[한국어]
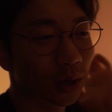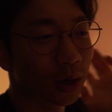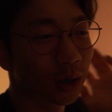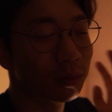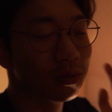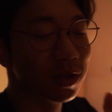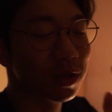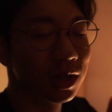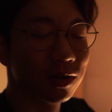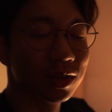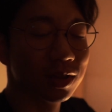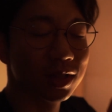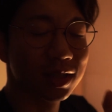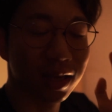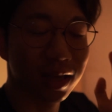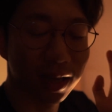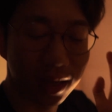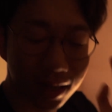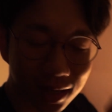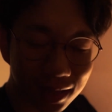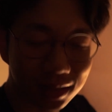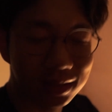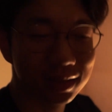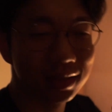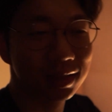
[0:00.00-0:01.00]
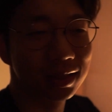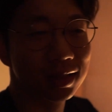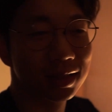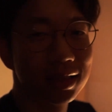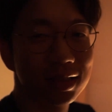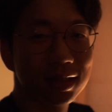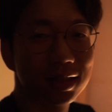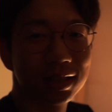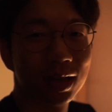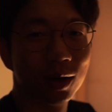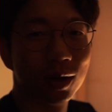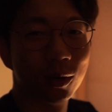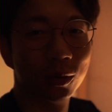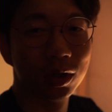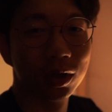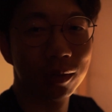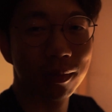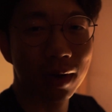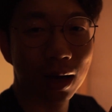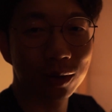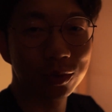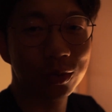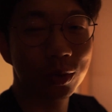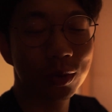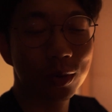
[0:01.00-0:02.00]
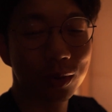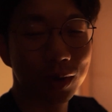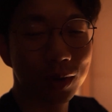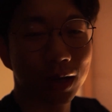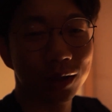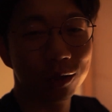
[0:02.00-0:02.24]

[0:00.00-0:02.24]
여러분 이거 제가 진짜 오늘 방송용이